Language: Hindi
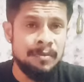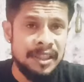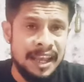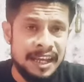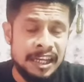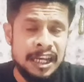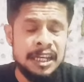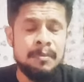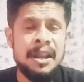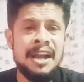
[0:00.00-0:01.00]
भी देखने के लिए
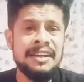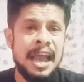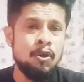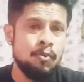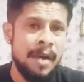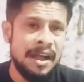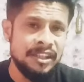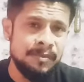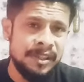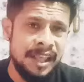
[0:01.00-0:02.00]
मिला डायलॉग बाजी
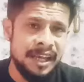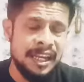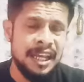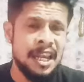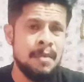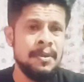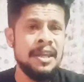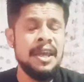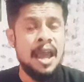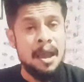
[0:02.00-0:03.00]
भी देखने के लिए
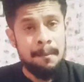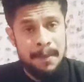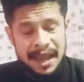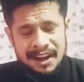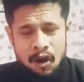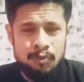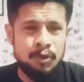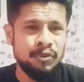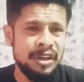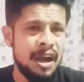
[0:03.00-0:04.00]
मिली बैकग्राउंड
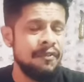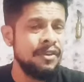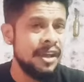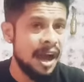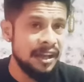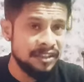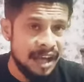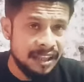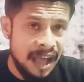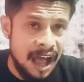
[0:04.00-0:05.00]
म्यूजिक काफ़ी
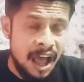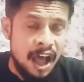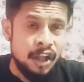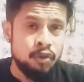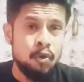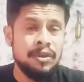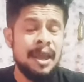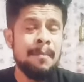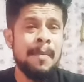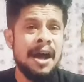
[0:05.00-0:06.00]
अच्छा था तो ये
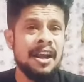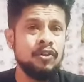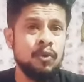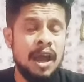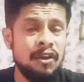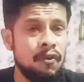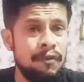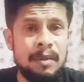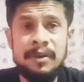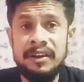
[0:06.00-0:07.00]
12 जुलाई को
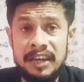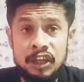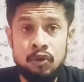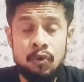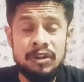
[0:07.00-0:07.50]
फिल्म रिलीज हो